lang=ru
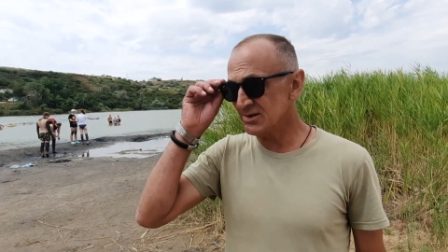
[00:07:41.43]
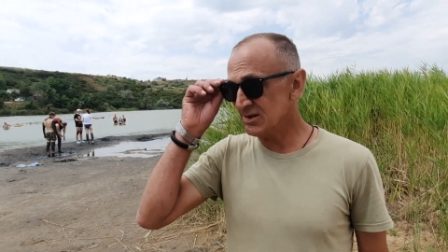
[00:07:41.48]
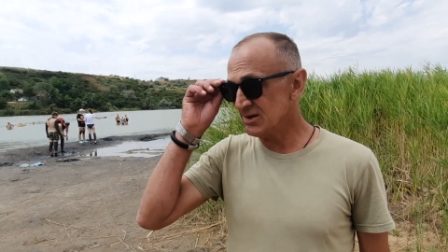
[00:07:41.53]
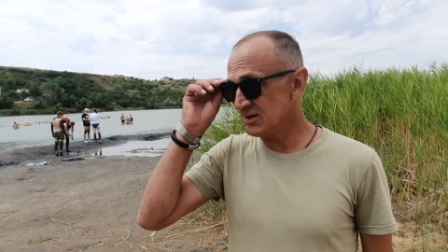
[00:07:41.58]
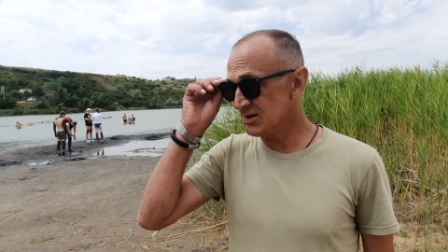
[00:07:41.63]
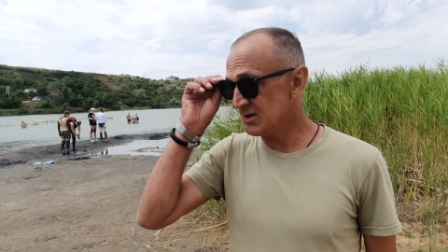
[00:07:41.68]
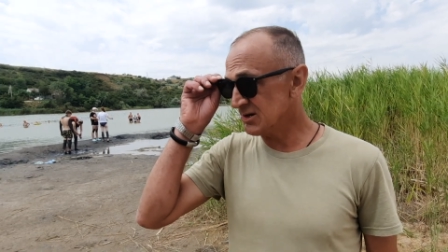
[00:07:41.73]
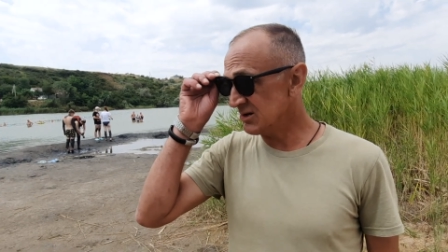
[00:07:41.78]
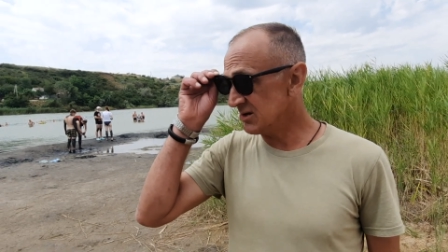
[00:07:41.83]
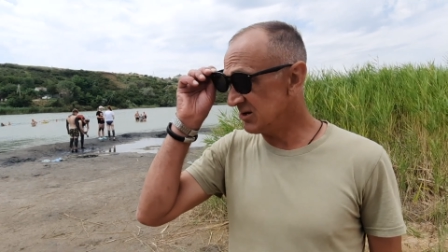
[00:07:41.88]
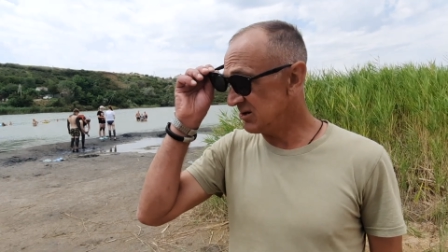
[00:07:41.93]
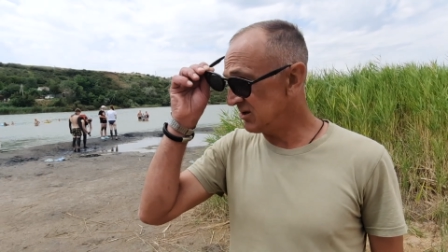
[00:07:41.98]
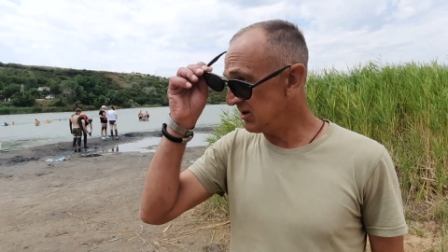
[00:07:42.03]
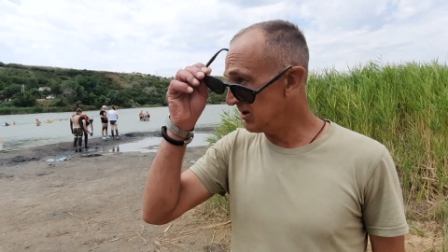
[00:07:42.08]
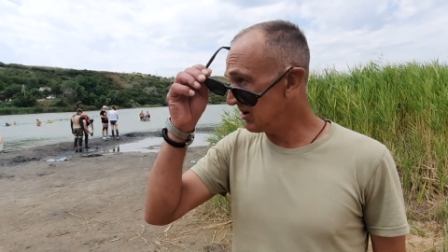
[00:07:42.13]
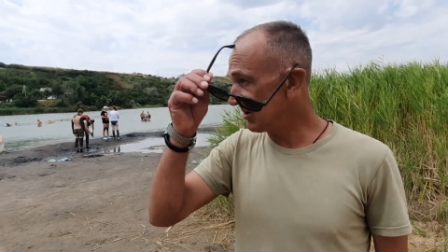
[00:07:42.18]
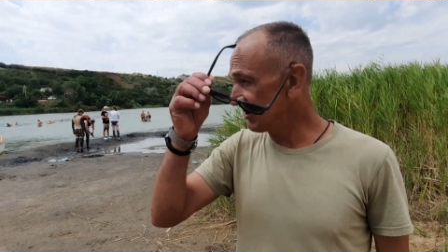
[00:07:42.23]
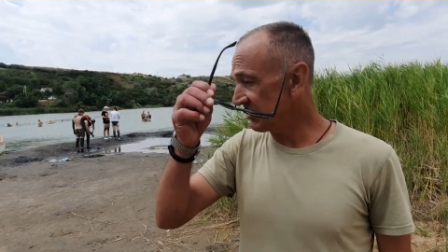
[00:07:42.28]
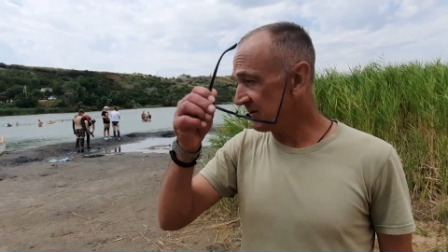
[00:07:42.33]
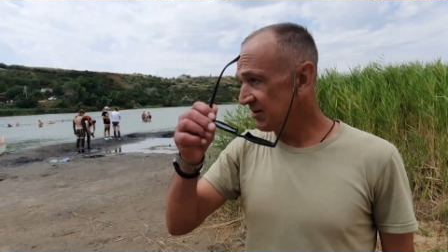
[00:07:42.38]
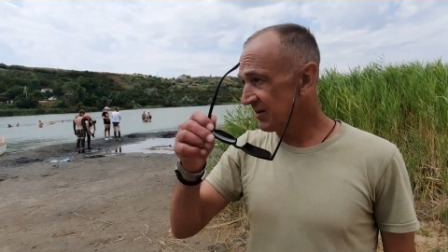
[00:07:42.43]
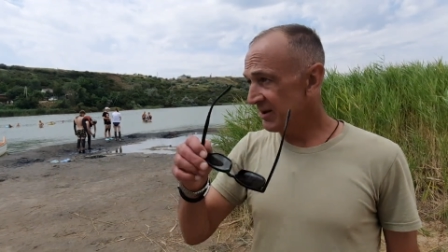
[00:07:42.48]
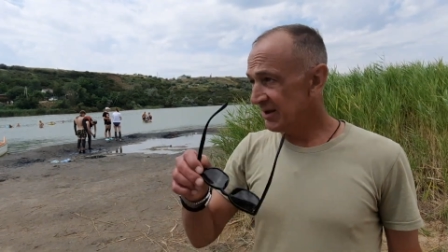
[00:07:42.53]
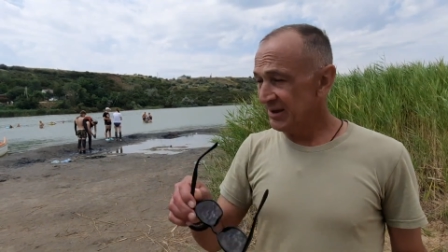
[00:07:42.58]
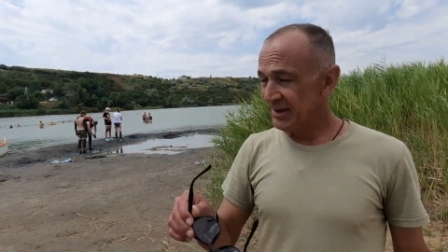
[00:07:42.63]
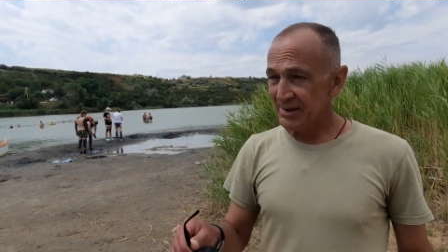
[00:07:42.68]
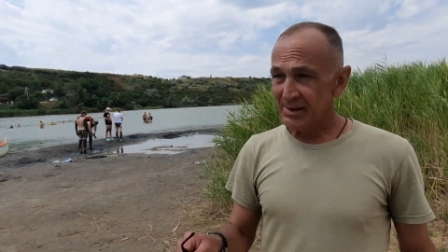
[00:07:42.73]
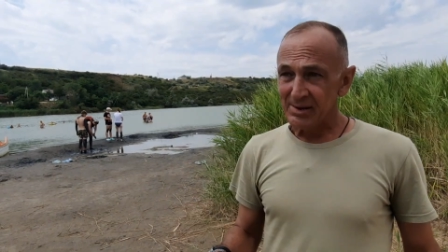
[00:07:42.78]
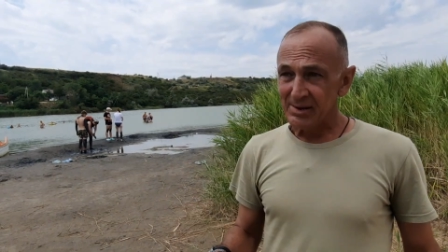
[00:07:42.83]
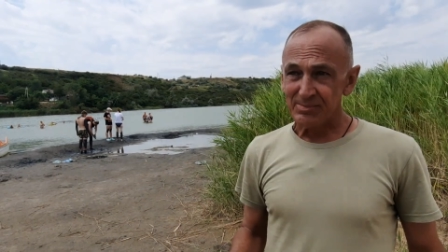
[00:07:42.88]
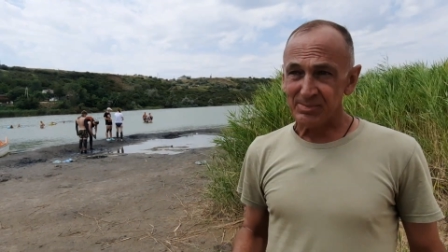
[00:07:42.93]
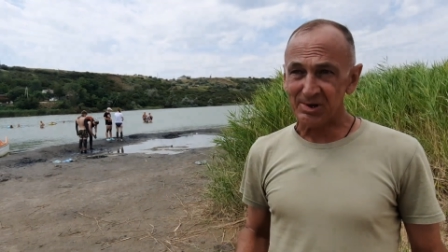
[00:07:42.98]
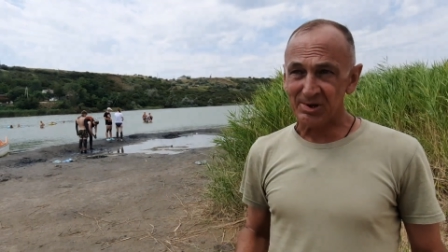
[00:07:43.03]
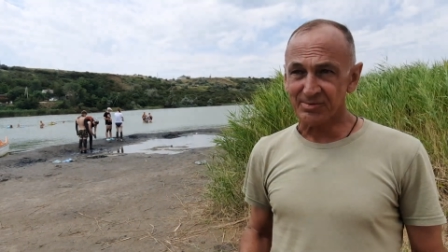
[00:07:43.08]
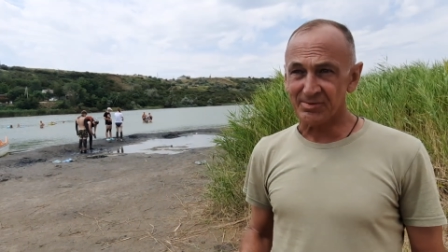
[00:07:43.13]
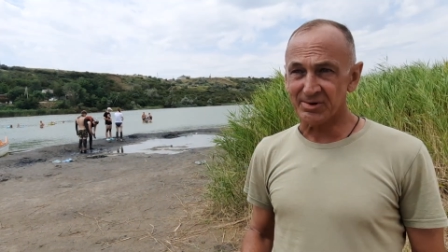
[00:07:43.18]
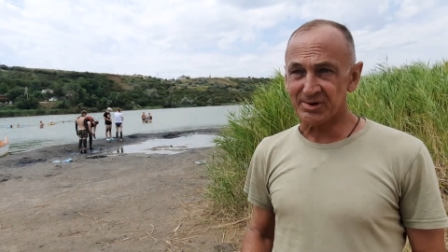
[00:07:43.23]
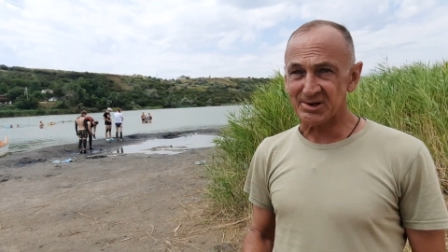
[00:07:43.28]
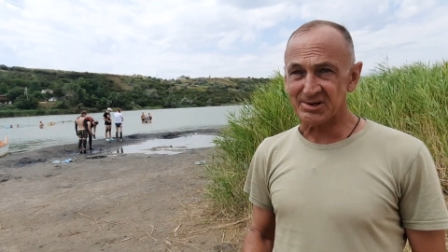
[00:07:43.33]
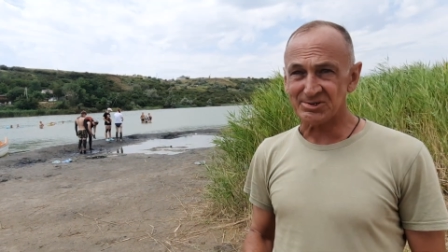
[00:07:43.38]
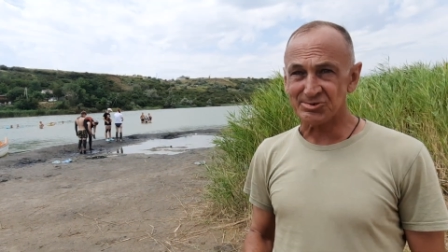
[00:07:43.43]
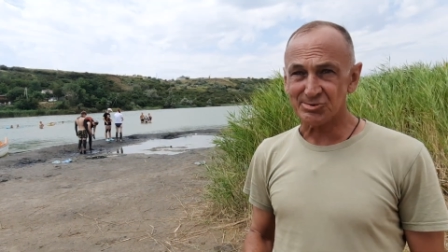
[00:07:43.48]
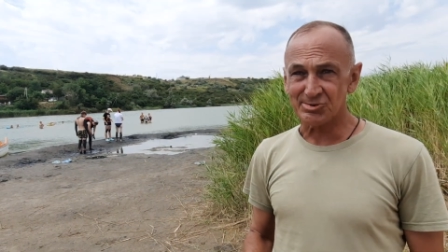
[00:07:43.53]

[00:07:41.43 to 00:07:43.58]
Э, я первый раз